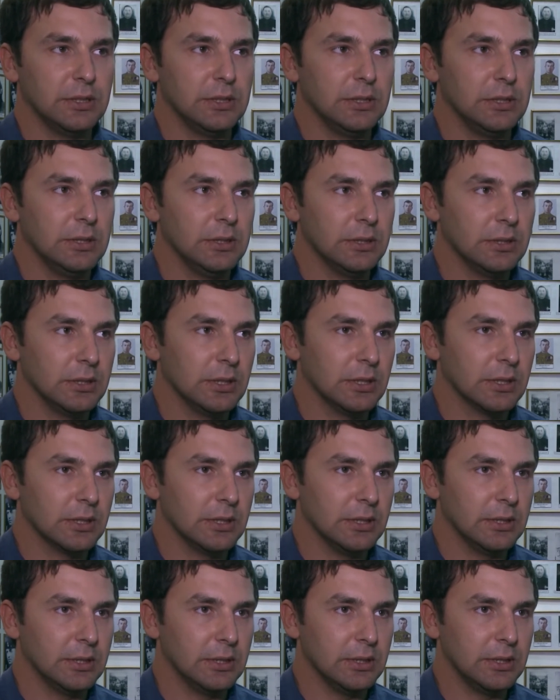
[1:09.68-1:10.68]

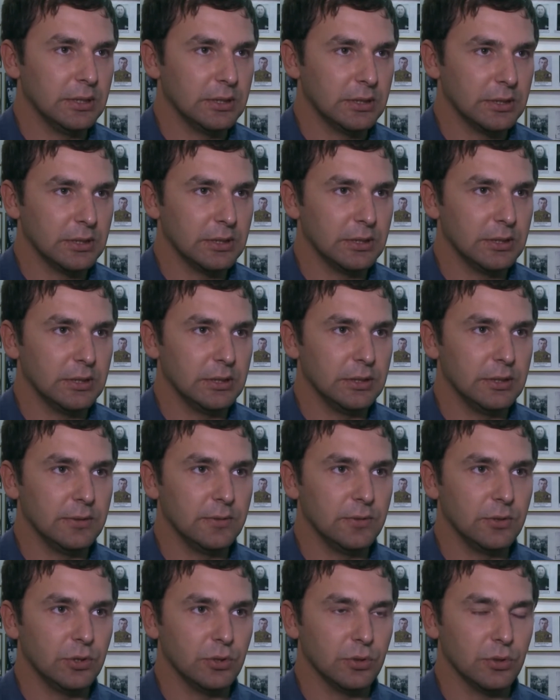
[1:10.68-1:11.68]
зенитно-артиллерийский
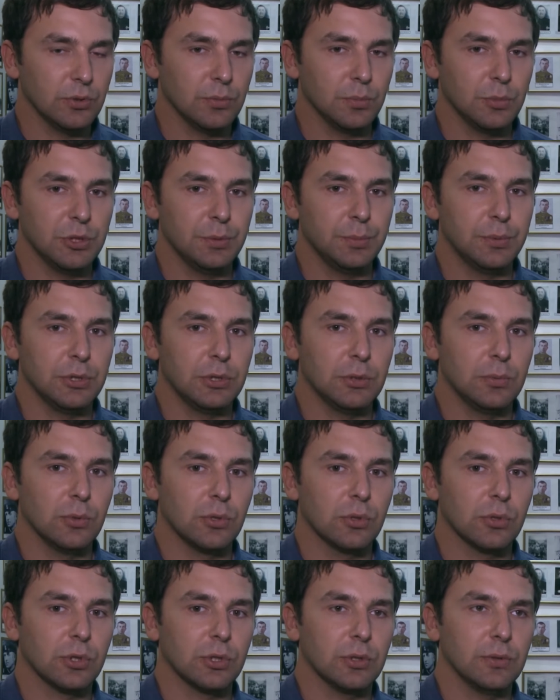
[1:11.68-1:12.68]
дивизион был
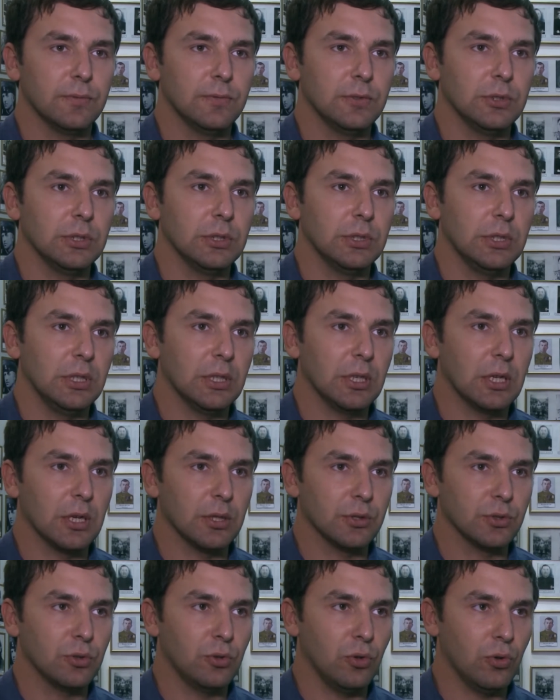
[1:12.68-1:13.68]
переброшен в
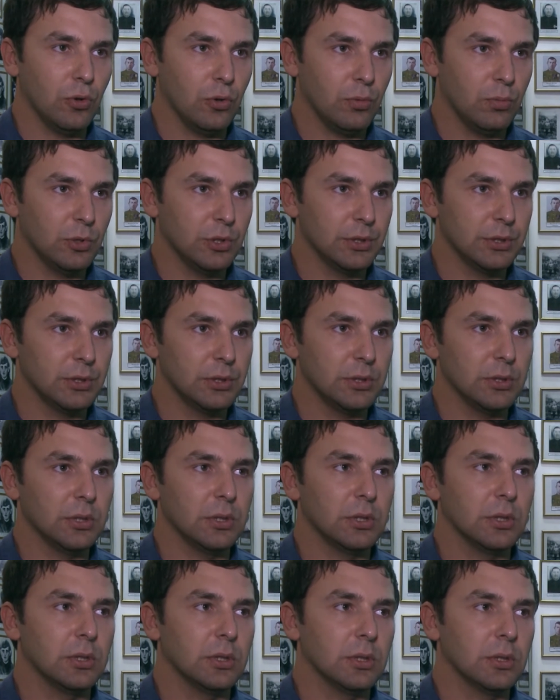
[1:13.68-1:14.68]
Ленинградскую область.
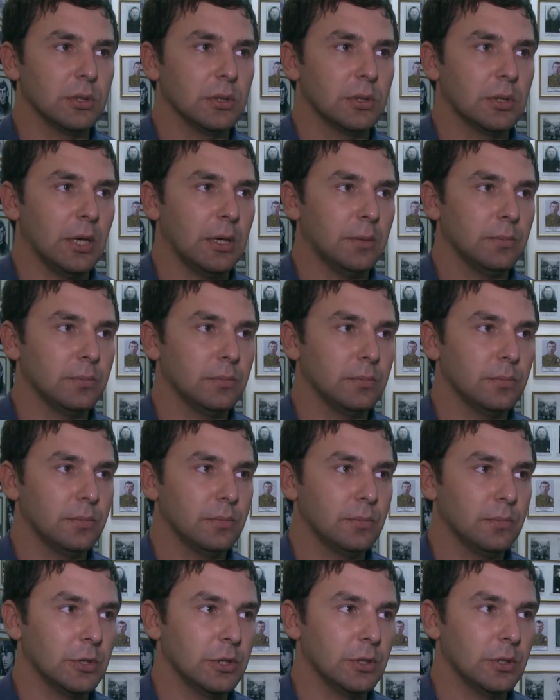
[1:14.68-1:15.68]
Э, там
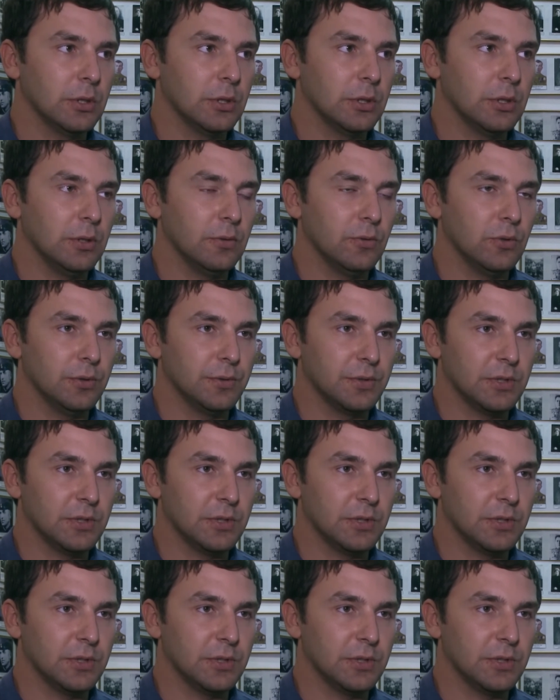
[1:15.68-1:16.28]
а, его и